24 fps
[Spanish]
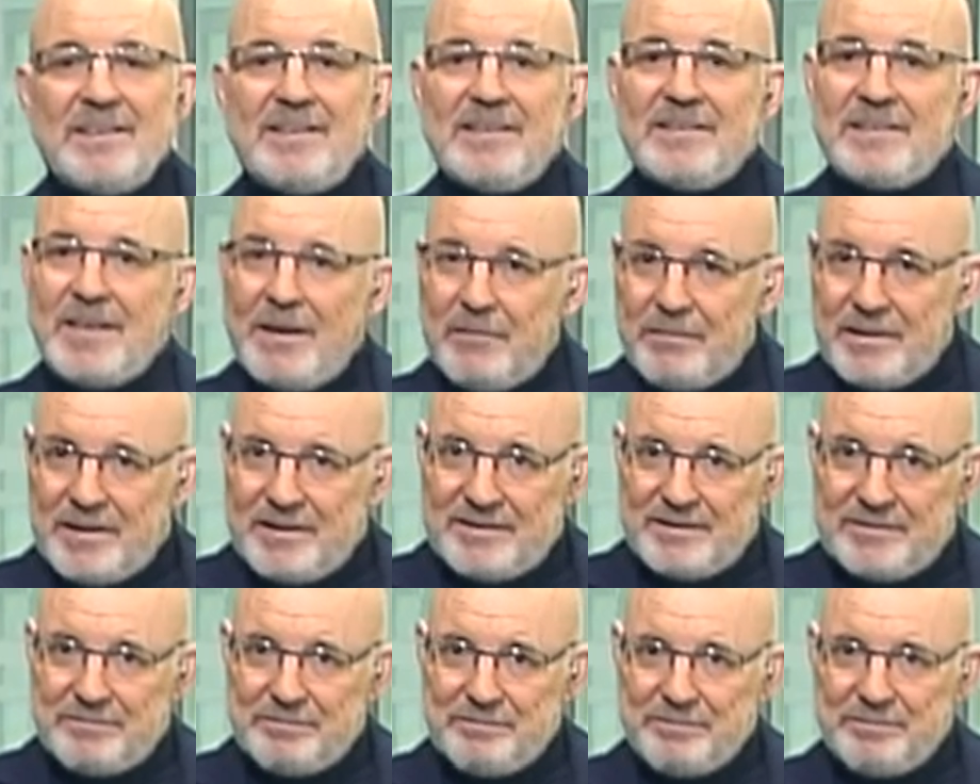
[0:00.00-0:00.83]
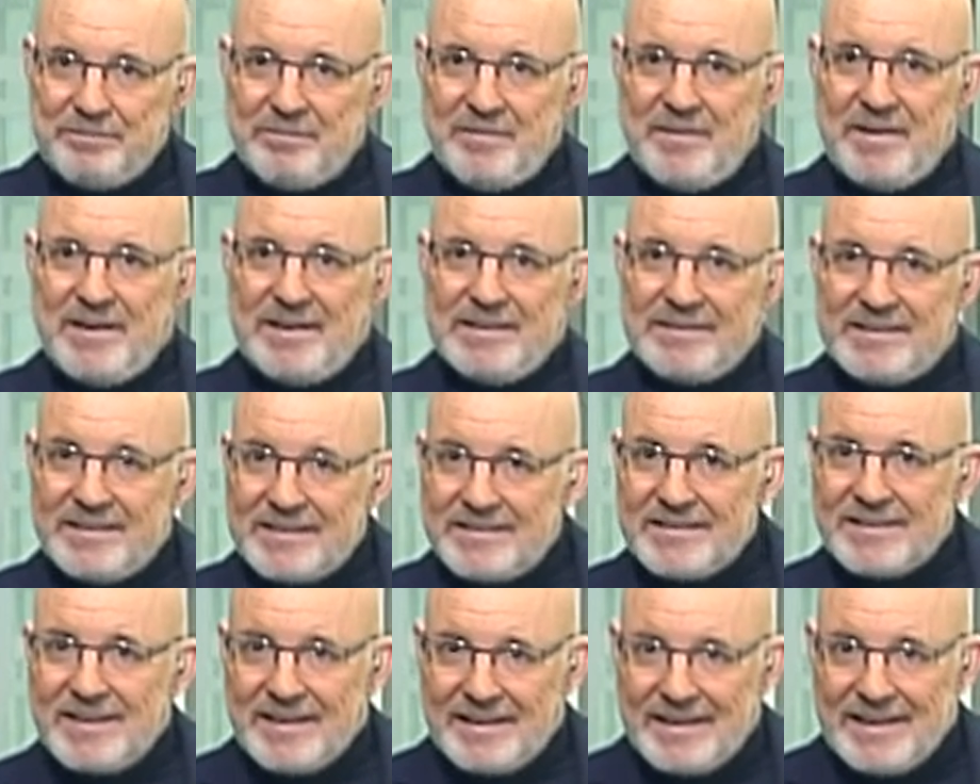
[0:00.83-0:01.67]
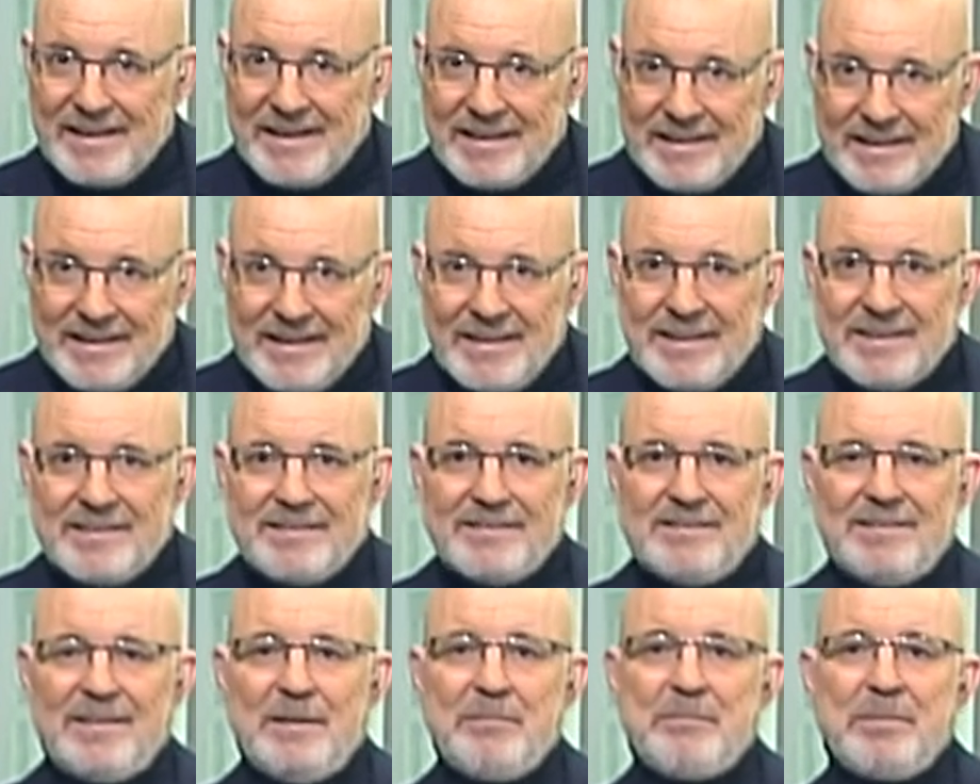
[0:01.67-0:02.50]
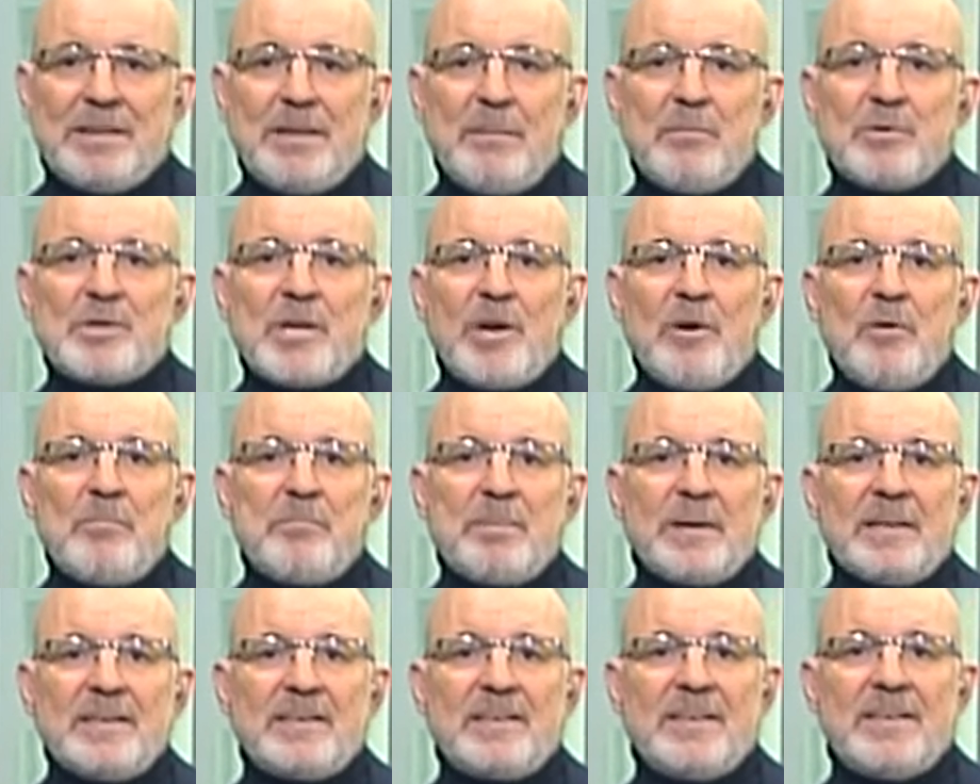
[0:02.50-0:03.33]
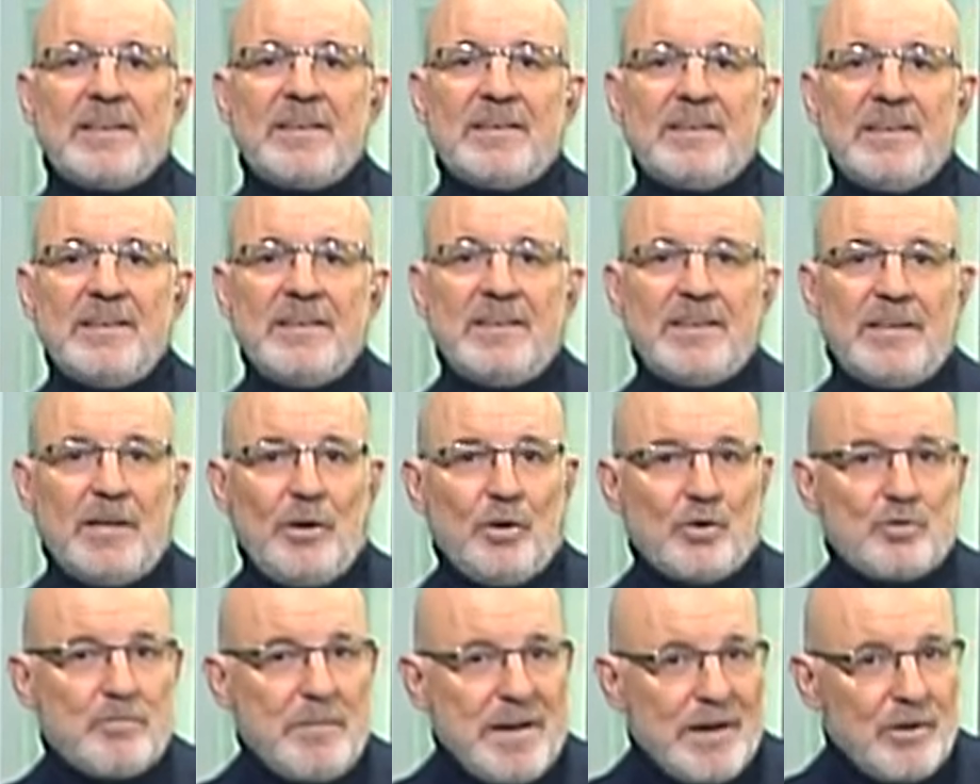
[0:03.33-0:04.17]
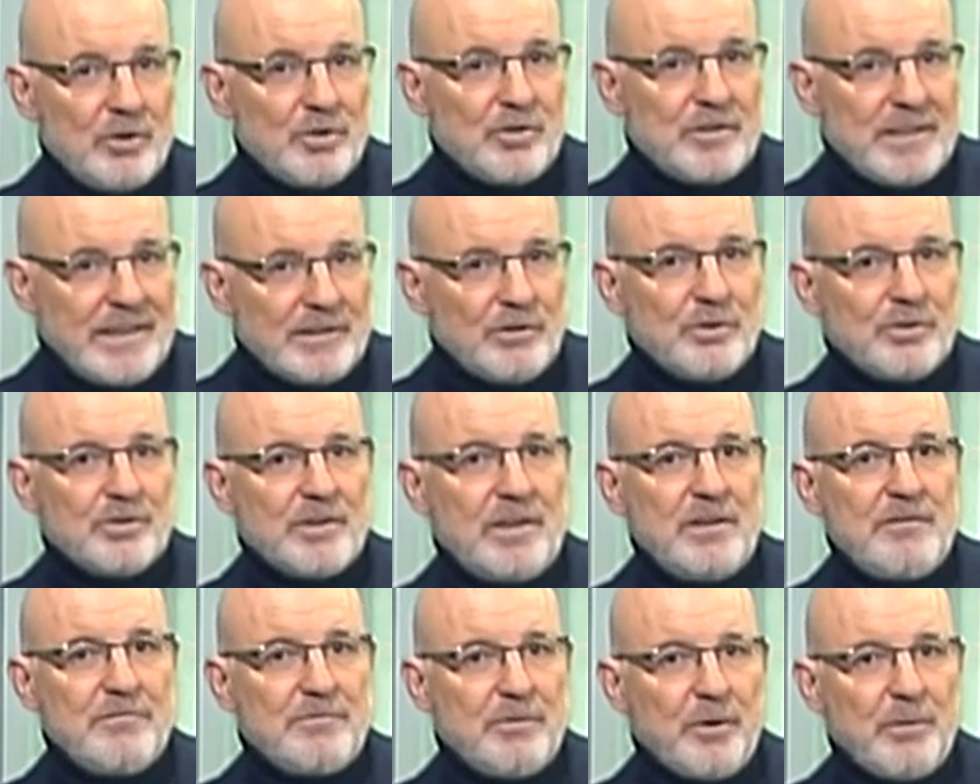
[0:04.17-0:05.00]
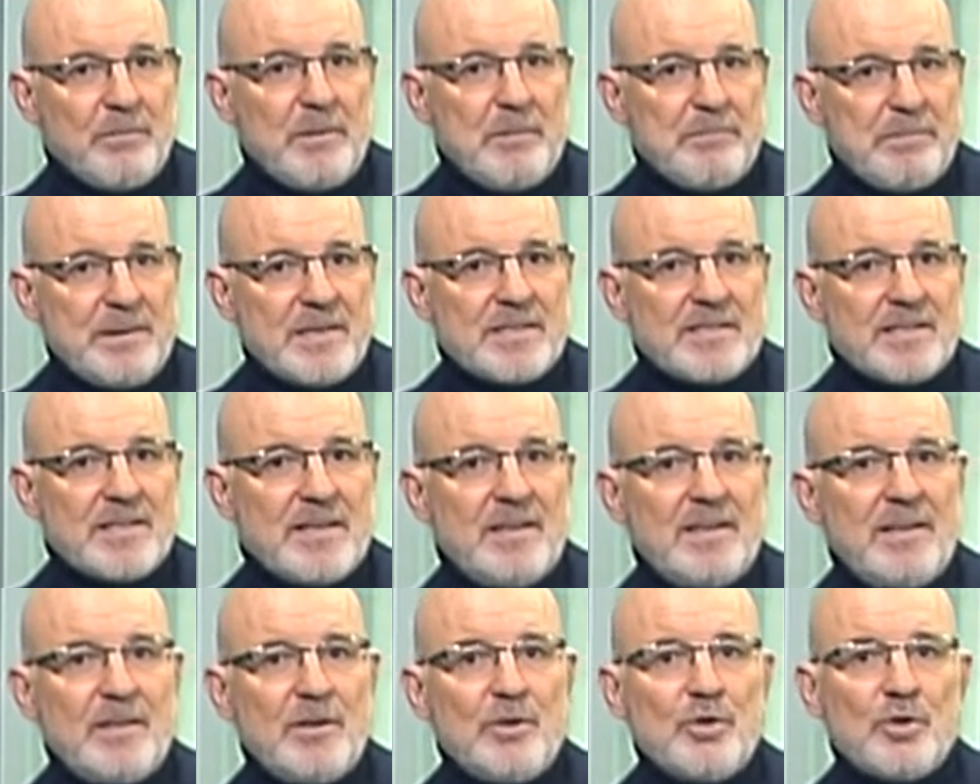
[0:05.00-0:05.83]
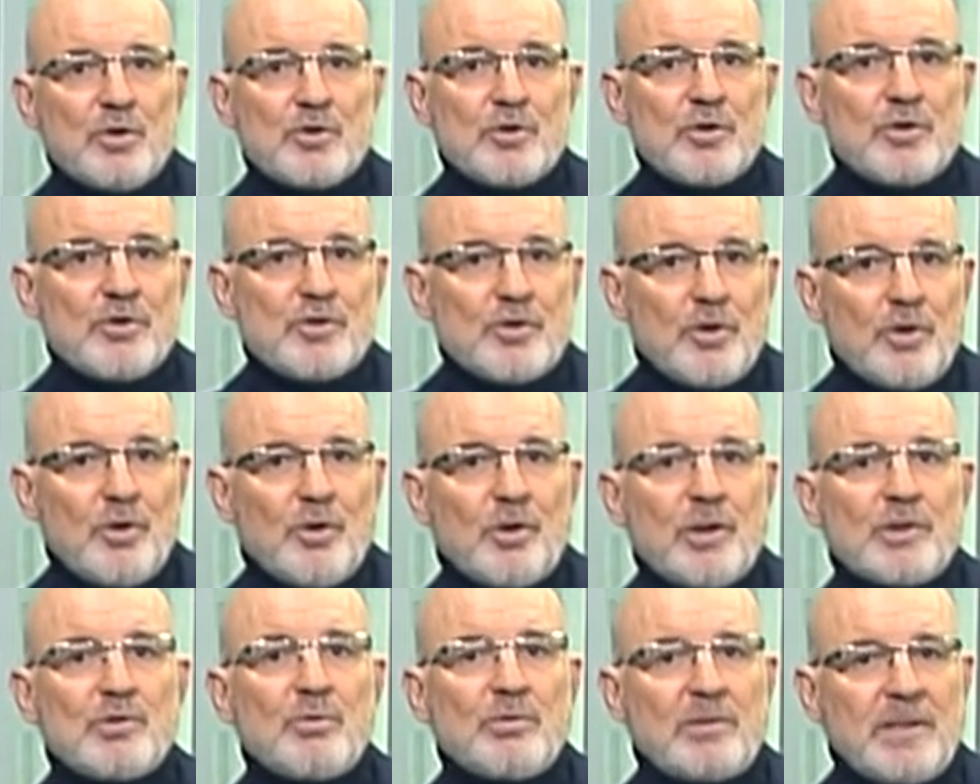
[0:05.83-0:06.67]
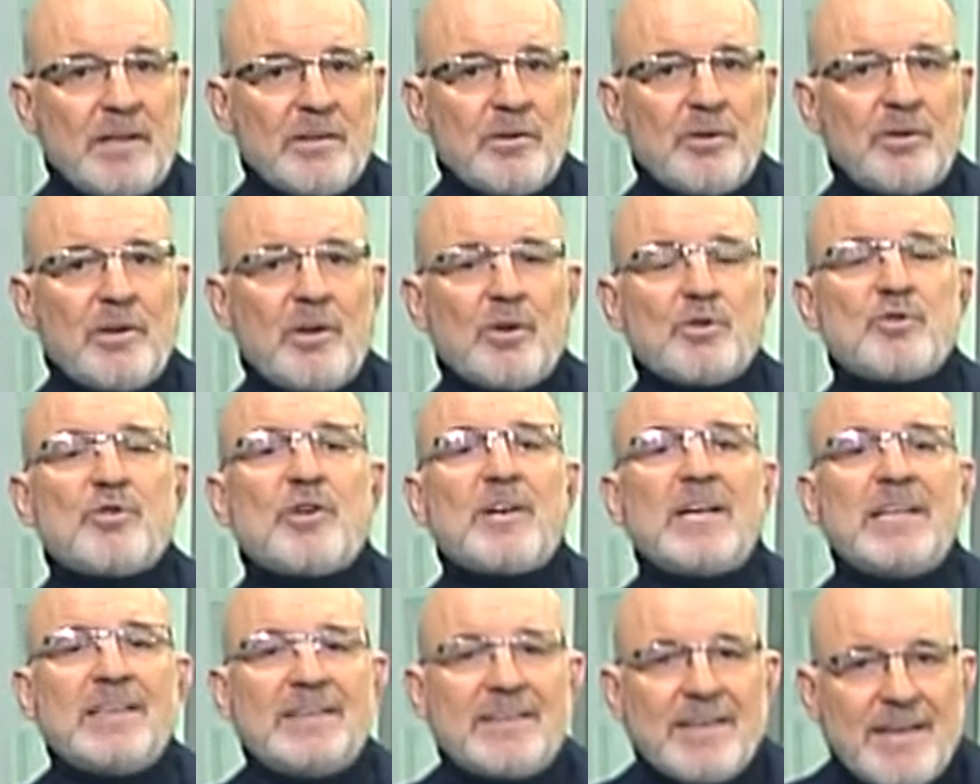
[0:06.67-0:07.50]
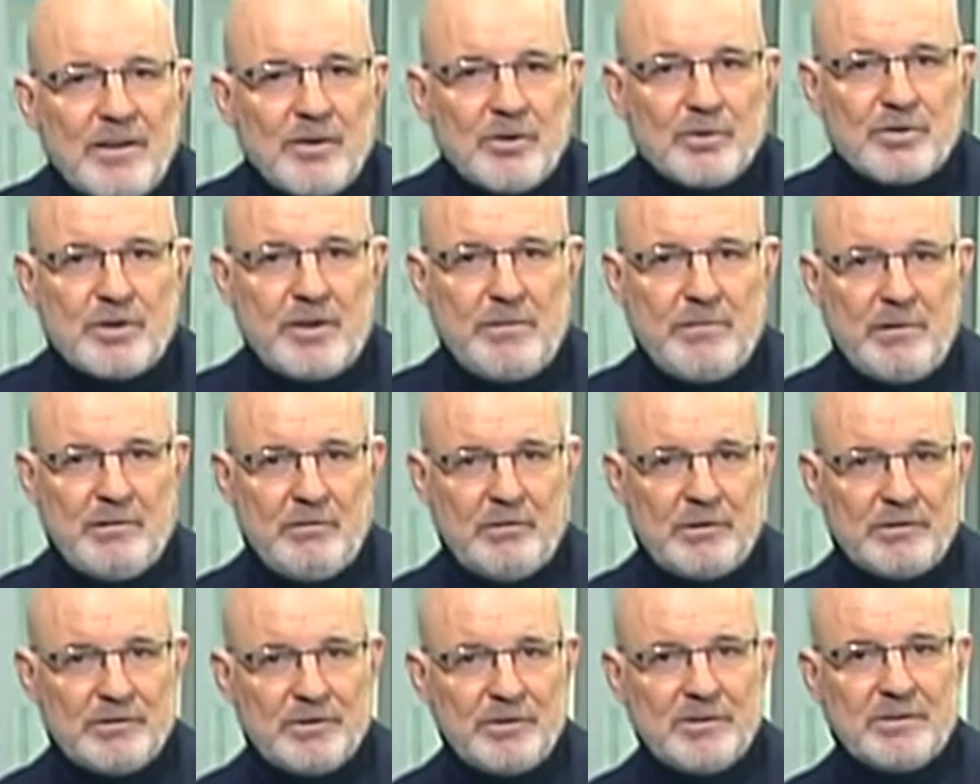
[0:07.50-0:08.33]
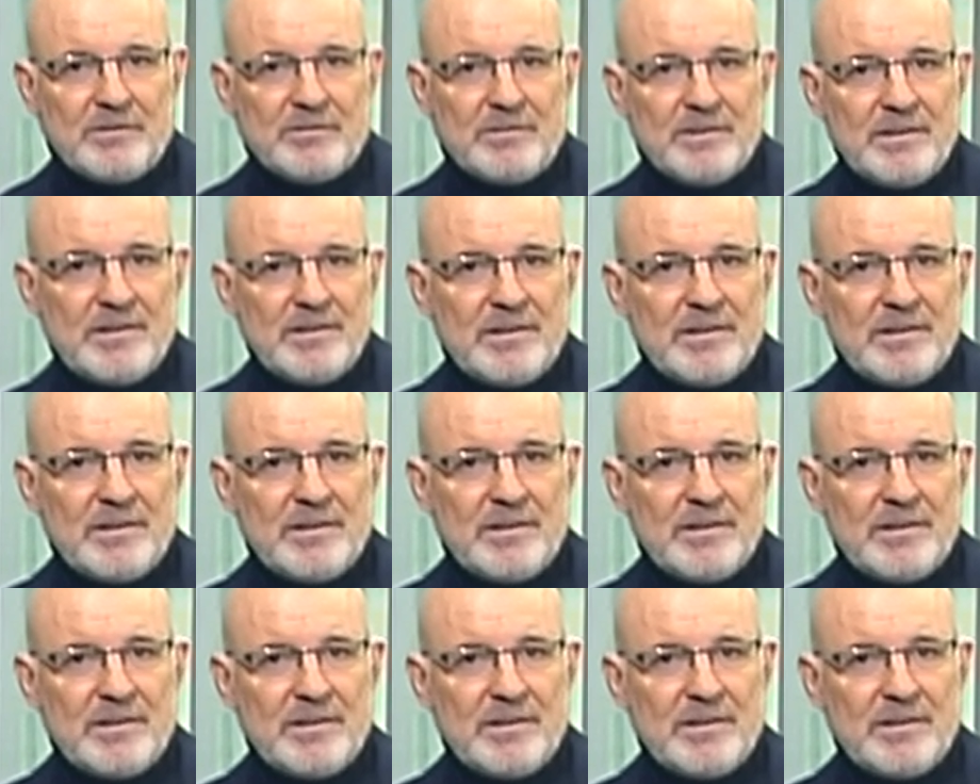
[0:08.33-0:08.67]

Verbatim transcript: Tal vez, ante esta realidad, empecemos a comprender que los malos datos del informe PISA no son solo resultado de los criterios de evaluación,